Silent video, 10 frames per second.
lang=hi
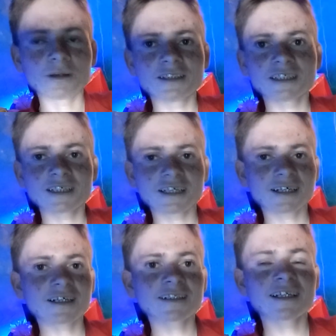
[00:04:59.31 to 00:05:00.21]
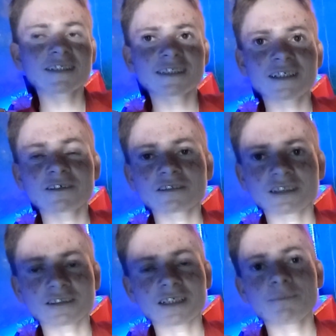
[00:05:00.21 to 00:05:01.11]
प्लीज़ एक लाइक कर देना चैनल को
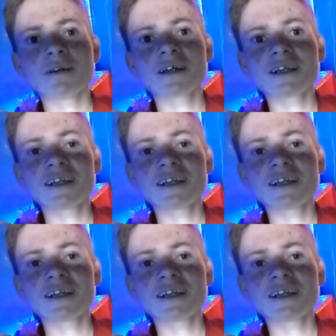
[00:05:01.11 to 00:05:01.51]
सब्सक्राइब भी कर